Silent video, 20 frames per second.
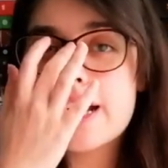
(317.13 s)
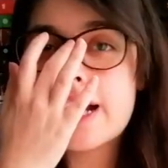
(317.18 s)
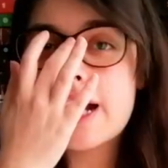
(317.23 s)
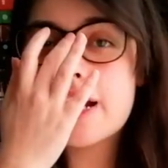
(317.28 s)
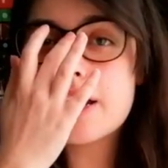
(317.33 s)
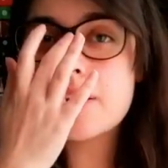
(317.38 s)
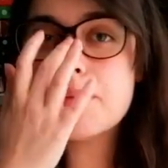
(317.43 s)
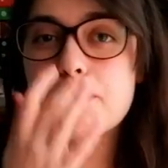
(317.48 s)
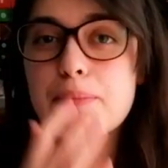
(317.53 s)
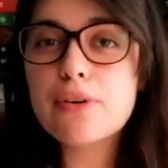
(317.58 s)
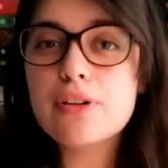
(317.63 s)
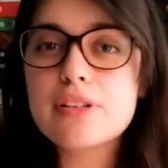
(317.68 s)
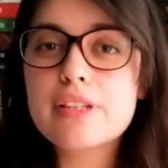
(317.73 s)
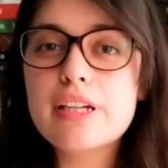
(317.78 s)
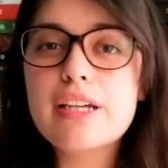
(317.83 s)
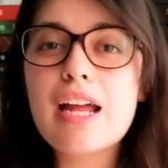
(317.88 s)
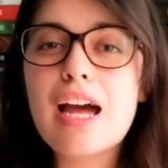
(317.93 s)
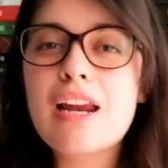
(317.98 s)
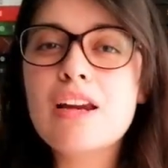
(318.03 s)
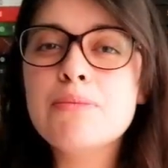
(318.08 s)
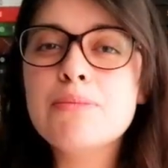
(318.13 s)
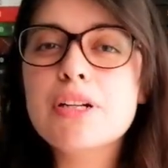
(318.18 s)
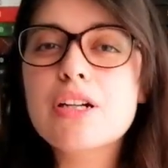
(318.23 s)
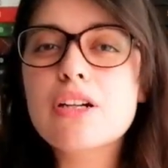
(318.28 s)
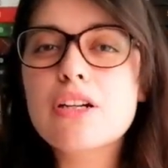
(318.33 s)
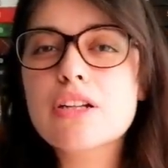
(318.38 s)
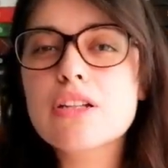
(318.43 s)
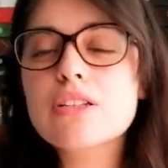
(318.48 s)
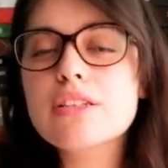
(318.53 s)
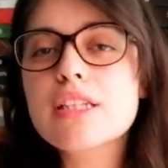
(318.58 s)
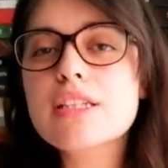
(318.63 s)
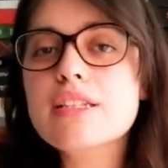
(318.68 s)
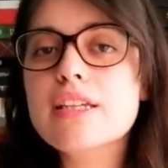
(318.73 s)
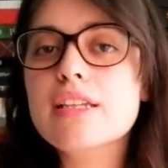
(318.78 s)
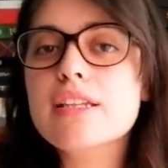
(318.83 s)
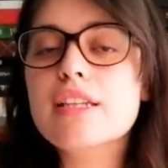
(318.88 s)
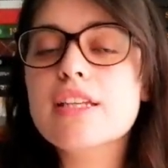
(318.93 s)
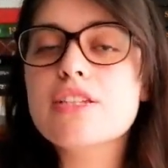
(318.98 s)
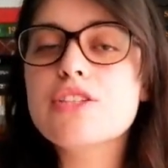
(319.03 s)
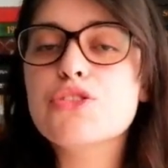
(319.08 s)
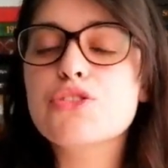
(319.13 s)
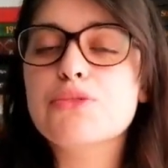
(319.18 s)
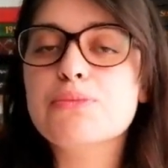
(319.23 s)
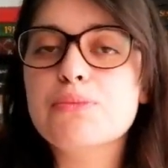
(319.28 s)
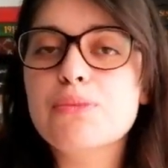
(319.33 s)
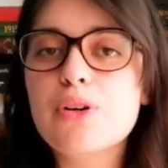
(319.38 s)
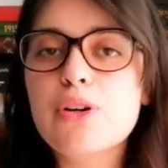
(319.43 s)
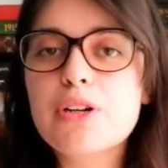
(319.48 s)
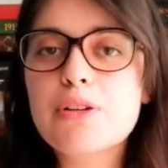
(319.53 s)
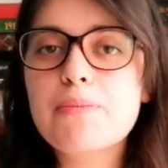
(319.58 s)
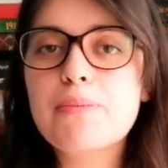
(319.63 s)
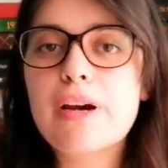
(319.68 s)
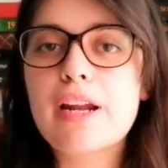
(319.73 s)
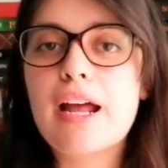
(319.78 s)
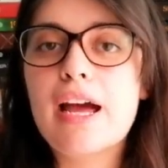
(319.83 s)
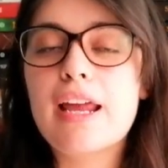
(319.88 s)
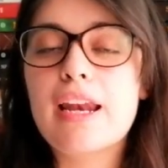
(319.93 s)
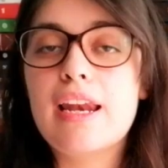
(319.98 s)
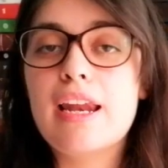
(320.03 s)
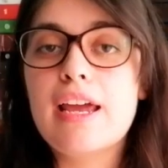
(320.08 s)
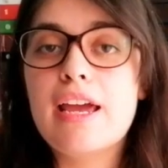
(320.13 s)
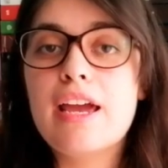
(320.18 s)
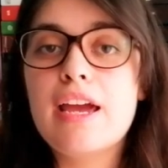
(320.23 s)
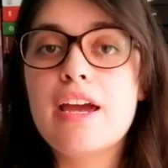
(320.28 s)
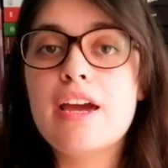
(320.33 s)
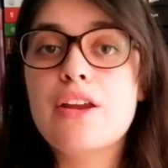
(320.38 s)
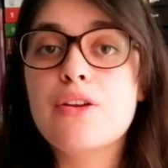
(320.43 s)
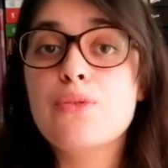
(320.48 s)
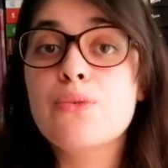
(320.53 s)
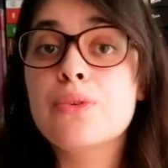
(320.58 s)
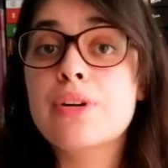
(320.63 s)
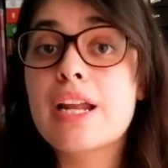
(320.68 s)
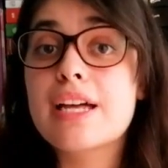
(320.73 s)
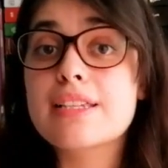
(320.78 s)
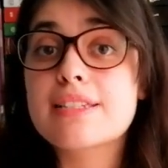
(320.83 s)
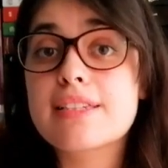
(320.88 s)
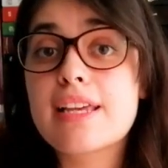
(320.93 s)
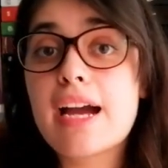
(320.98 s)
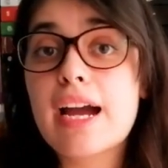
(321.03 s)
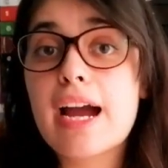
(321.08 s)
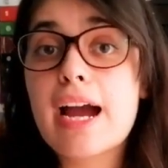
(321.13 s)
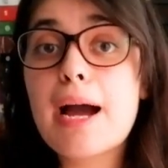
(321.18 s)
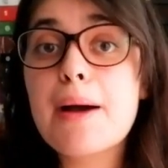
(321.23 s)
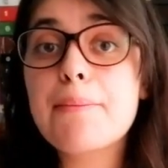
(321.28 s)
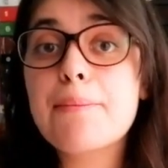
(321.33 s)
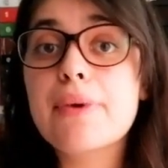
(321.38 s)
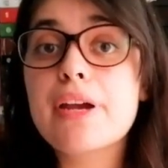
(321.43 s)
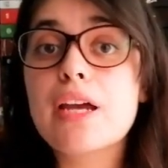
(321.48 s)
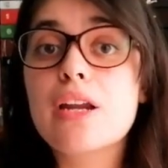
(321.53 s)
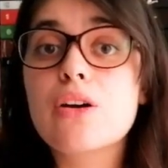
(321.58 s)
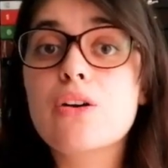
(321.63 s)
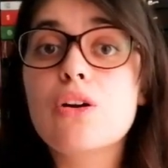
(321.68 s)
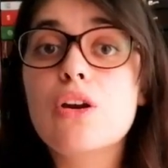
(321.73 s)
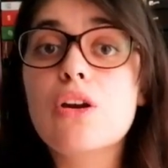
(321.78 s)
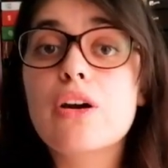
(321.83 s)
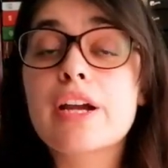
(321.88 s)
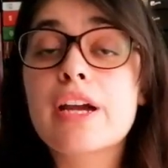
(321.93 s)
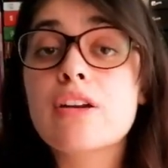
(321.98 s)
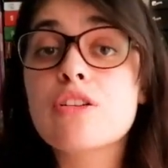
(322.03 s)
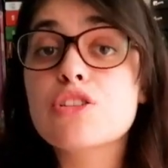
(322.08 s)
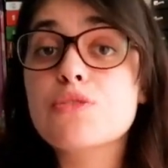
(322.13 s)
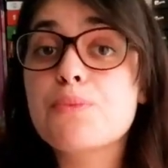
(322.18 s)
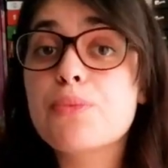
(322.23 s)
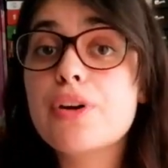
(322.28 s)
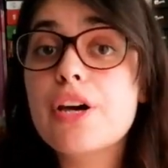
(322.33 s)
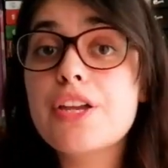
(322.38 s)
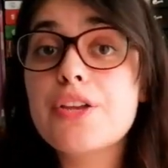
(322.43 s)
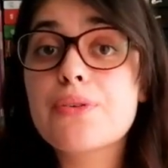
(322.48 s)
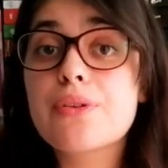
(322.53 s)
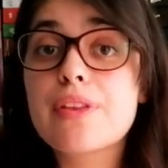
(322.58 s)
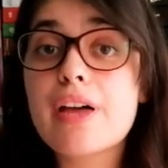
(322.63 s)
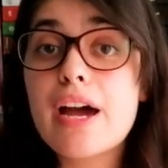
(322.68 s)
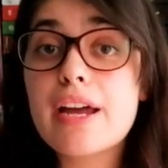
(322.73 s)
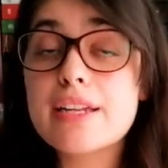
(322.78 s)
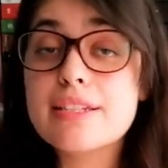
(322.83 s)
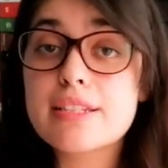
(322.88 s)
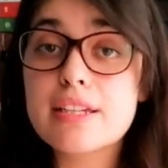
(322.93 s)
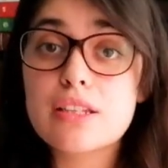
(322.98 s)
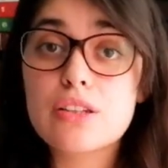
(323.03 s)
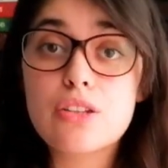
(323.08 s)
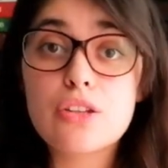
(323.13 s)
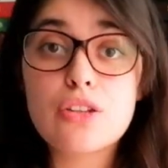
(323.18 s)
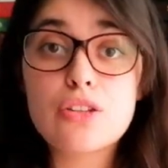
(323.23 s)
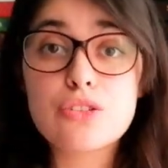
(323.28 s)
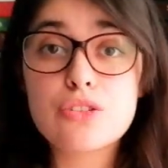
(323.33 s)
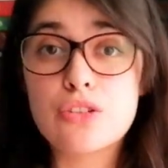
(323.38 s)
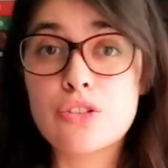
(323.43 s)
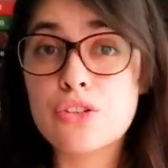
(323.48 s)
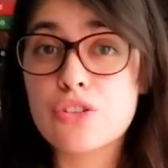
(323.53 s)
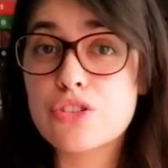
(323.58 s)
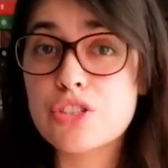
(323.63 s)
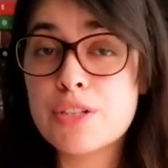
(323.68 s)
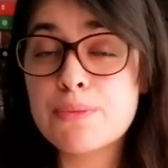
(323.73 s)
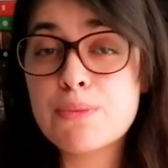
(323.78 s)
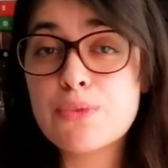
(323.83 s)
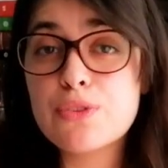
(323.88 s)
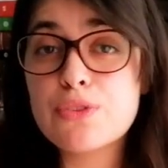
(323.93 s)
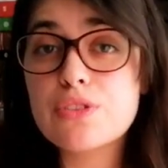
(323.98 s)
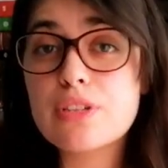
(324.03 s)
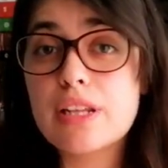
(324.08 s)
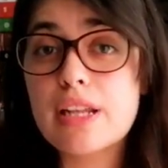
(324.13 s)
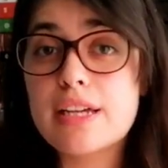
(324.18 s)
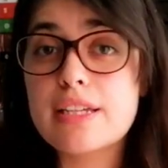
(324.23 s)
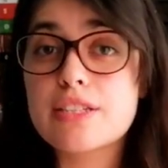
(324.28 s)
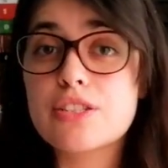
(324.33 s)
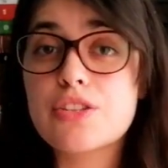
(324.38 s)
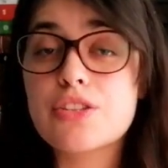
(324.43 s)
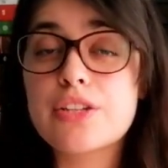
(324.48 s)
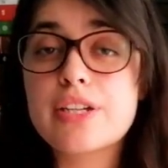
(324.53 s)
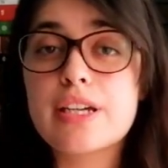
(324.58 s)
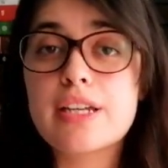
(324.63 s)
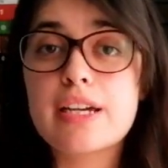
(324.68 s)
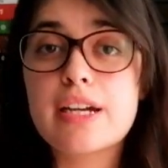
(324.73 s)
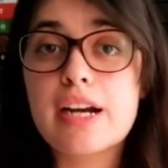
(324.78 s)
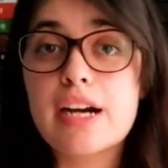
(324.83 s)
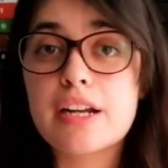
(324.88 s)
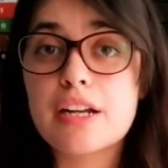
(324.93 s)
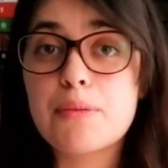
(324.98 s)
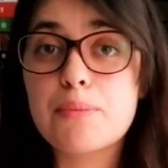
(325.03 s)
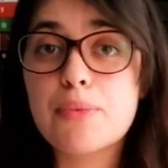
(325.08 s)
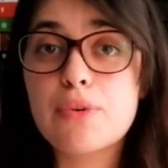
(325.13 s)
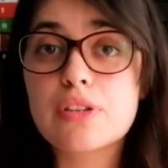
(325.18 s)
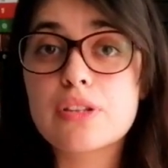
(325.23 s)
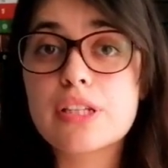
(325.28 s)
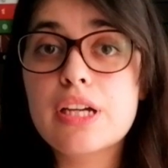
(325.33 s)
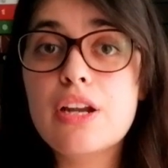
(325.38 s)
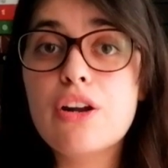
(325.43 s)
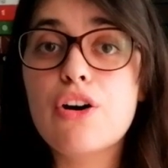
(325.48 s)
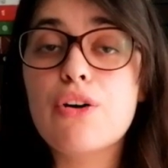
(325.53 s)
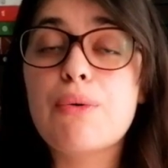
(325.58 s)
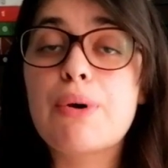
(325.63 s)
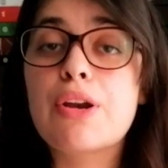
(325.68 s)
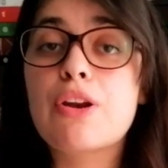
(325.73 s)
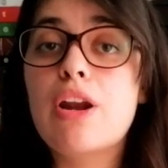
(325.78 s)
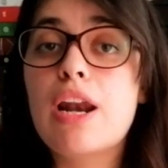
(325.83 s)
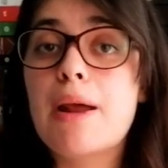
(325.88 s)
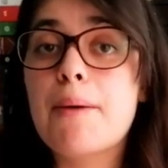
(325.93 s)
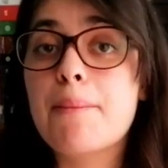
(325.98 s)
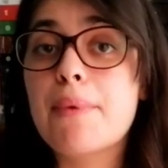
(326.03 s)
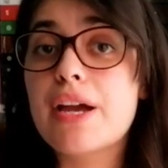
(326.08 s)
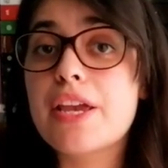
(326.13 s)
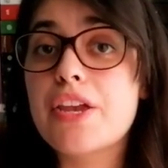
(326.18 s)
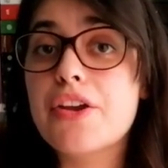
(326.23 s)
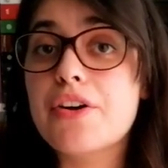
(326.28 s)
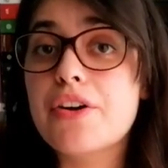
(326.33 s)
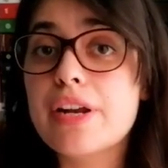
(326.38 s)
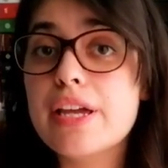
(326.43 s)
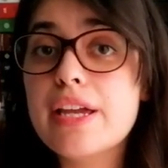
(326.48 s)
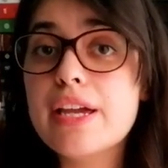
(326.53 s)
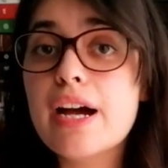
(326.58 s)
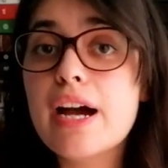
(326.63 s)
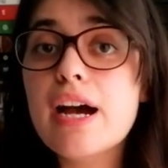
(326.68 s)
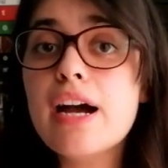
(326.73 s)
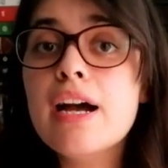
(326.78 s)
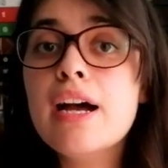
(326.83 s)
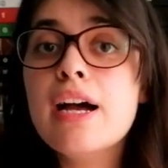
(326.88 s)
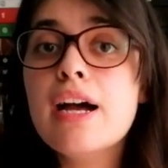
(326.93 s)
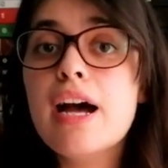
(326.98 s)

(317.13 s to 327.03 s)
Harry Potter, a lo mejor no te sientes de humor para leer una saga, pero lo que nos puede ayudar es que todos conocemos la historia de Harry Potter, o bueno, la mayoría,